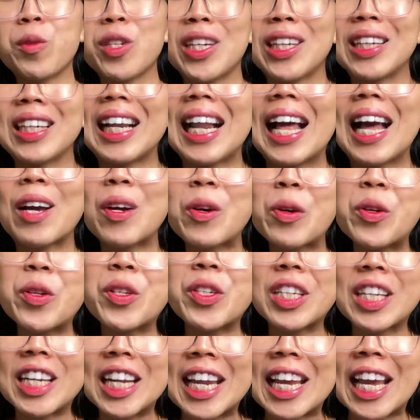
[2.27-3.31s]
channel aku
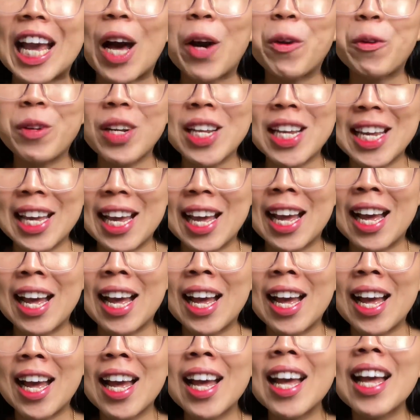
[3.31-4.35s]
Sri
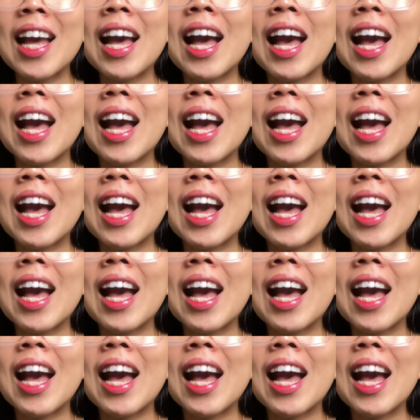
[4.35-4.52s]
Aulia.